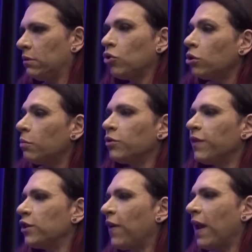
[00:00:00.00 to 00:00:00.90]
Todo mundo
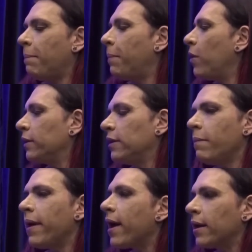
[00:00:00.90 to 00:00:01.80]
vai te falar, porra, deu
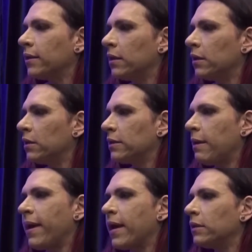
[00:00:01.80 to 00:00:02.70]
merda. Essa
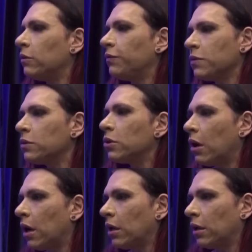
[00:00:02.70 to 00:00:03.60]
merda não
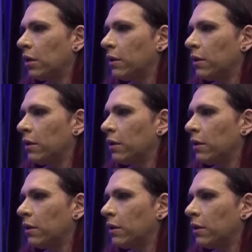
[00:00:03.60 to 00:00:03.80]
funciona.